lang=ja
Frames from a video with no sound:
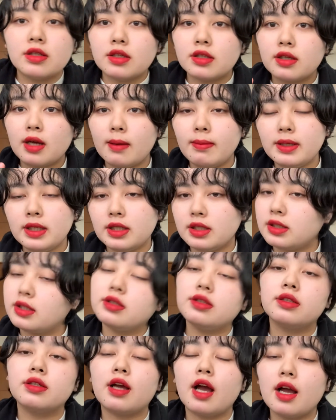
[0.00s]
カメラ
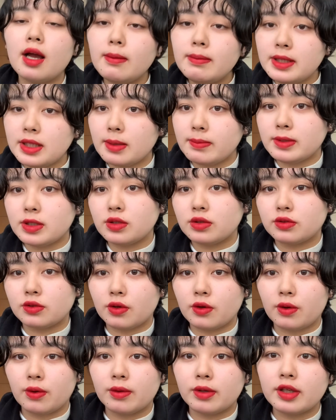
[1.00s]
鏡で見る
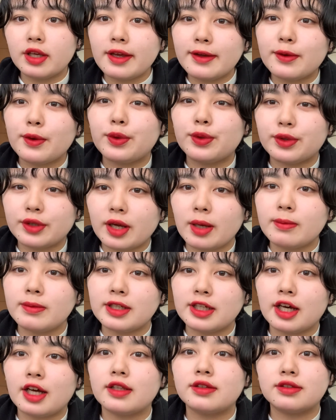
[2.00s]
と結構深み
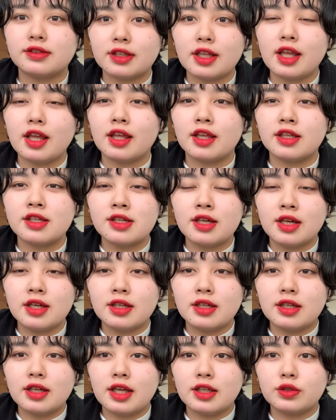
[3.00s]
があって
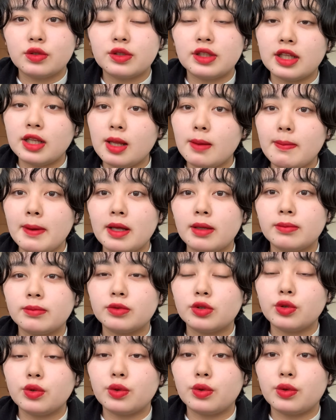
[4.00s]
えっと、7番
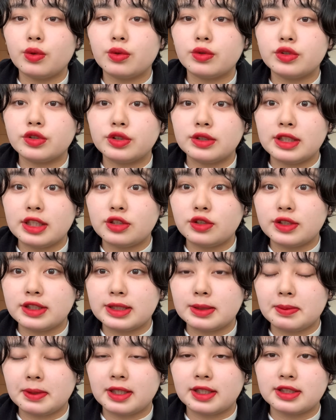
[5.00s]
と
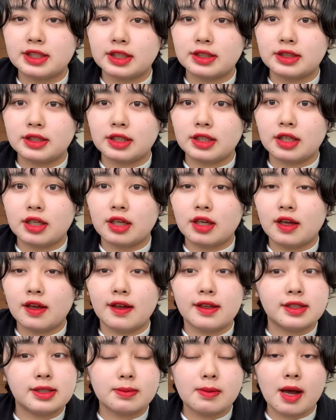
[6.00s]
21番がさっき
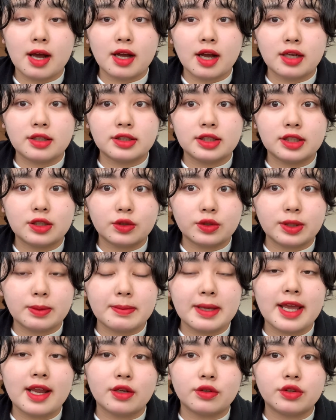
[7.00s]
一番明るい色に
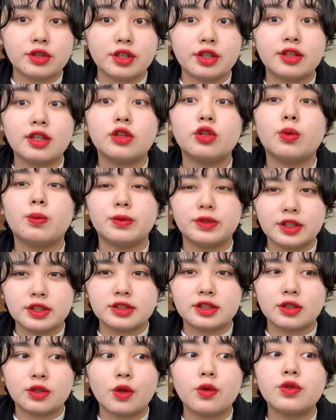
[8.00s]
見えるって言ったと思うんです
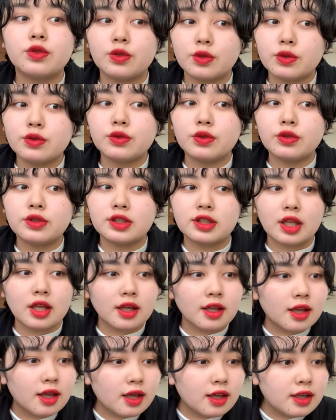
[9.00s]
けどその通りで
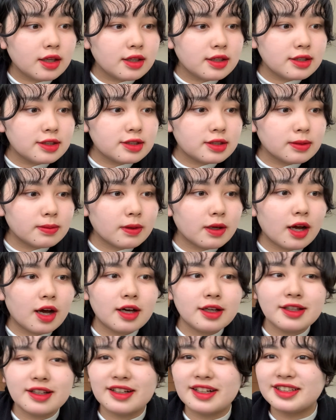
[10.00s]
一番
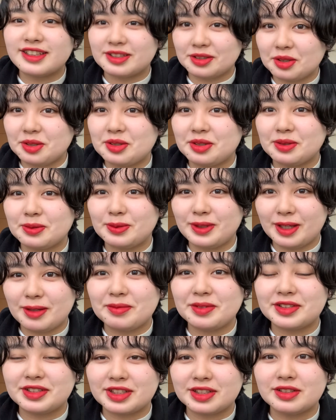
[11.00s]
肌が白く見え
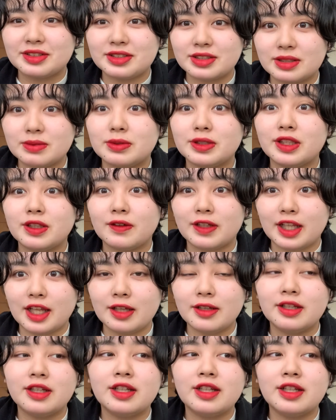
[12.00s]
ます自分にはね